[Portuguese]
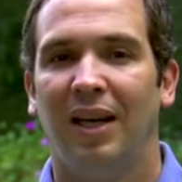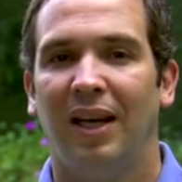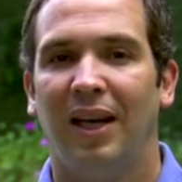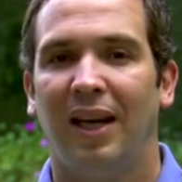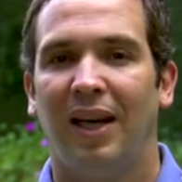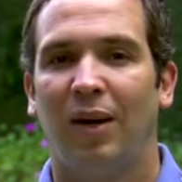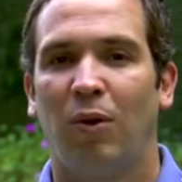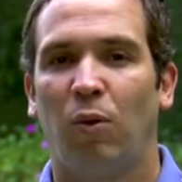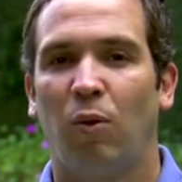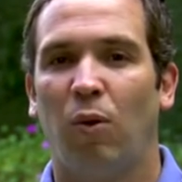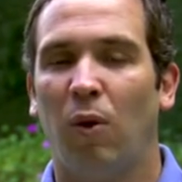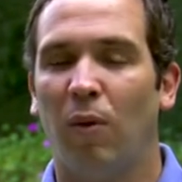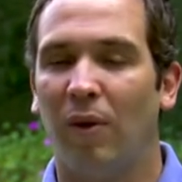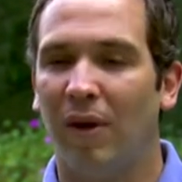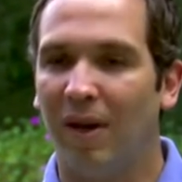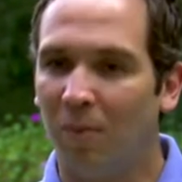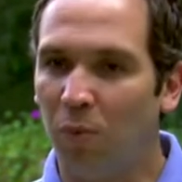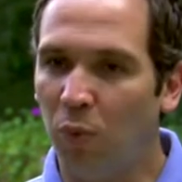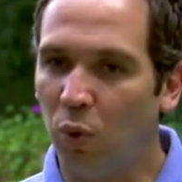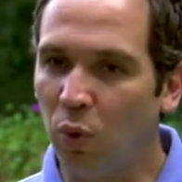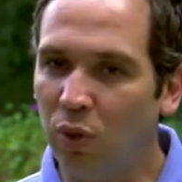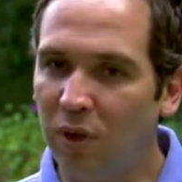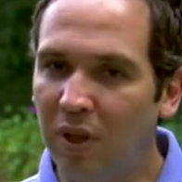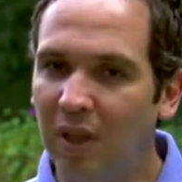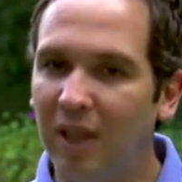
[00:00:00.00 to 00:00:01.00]
é, qual é a
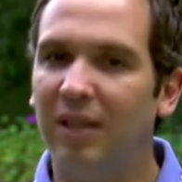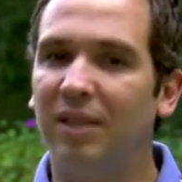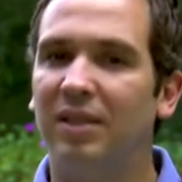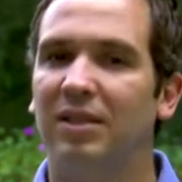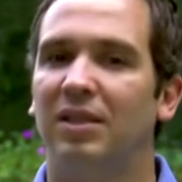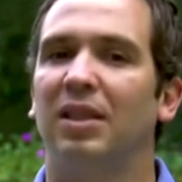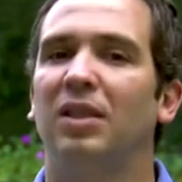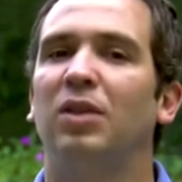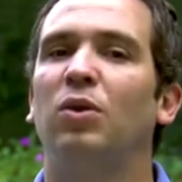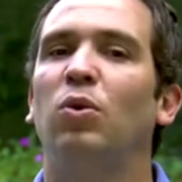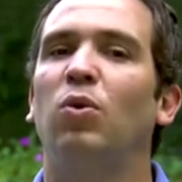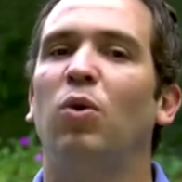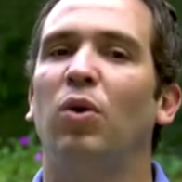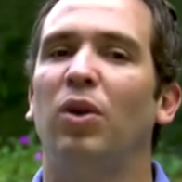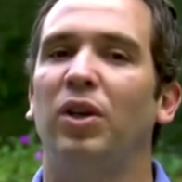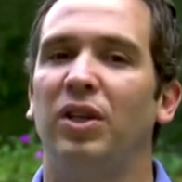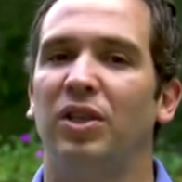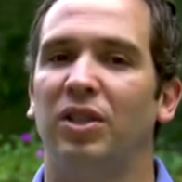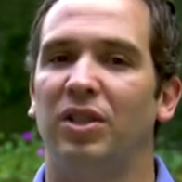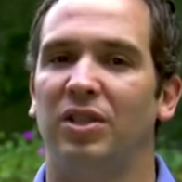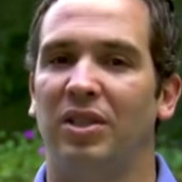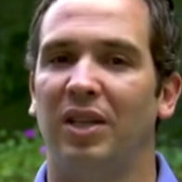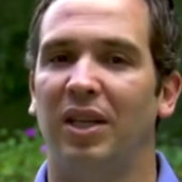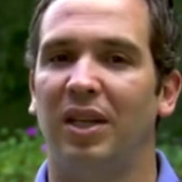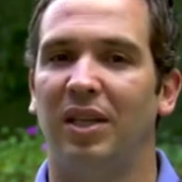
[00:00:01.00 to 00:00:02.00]
mudança que o
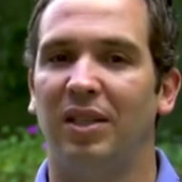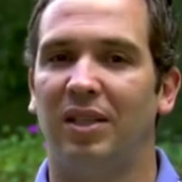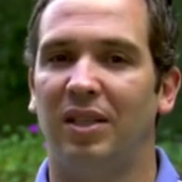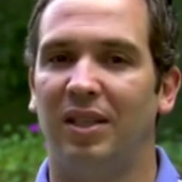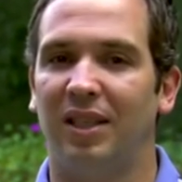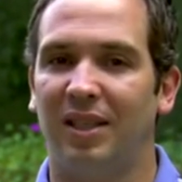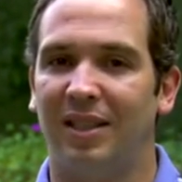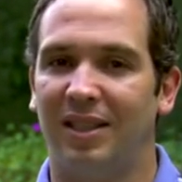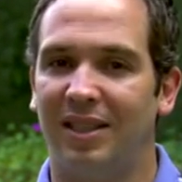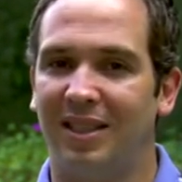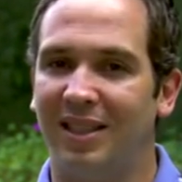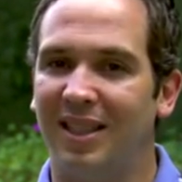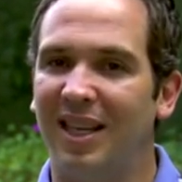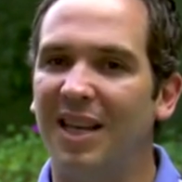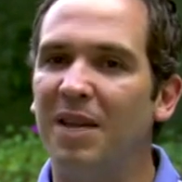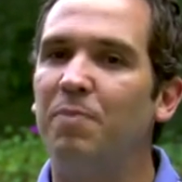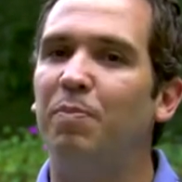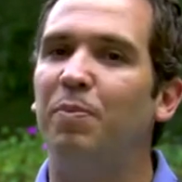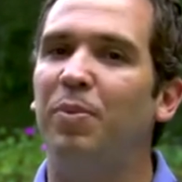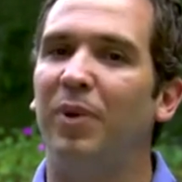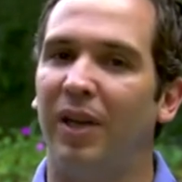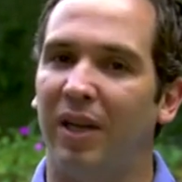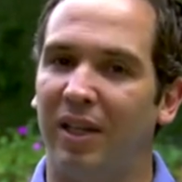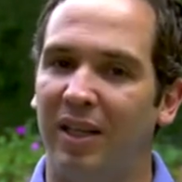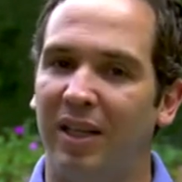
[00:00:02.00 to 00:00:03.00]
Corinthians tem que ter sem
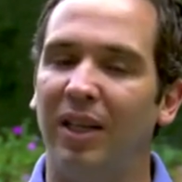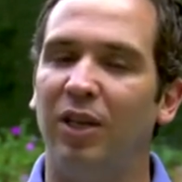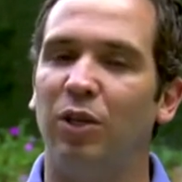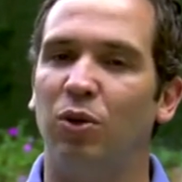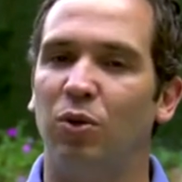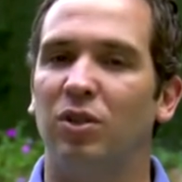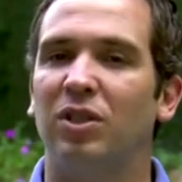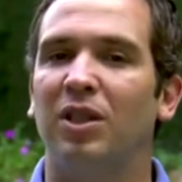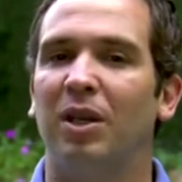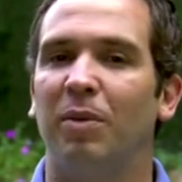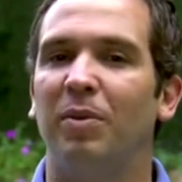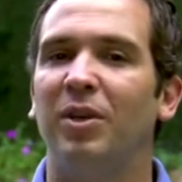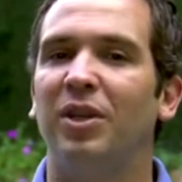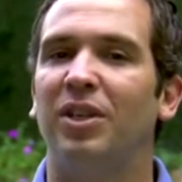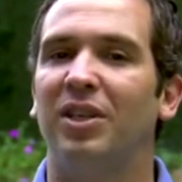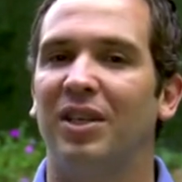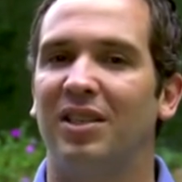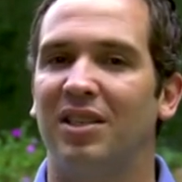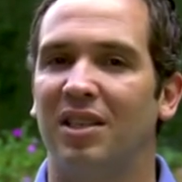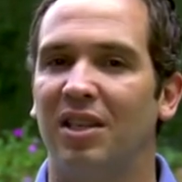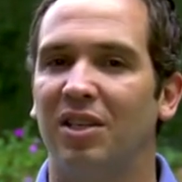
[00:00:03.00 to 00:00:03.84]
perder justamente essa